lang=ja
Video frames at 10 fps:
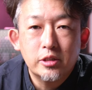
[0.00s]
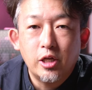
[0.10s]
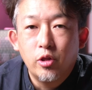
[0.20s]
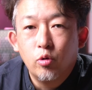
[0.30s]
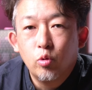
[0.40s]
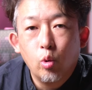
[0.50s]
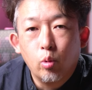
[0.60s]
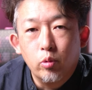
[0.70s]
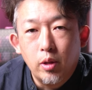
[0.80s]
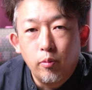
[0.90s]
チャンネル登
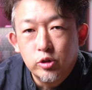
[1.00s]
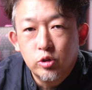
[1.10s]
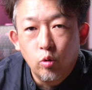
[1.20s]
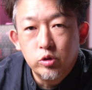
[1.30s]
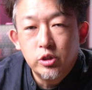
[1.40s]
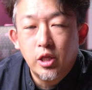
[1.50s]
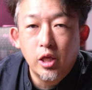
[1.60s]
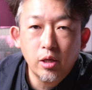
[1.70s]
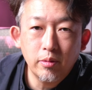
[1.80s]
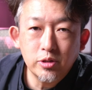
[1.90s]
録もね、ポチッと押していた
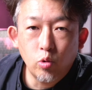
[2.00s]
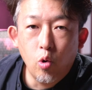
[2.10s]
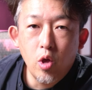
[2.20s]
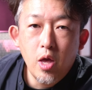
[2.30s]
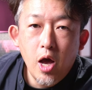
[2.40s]
だきますと、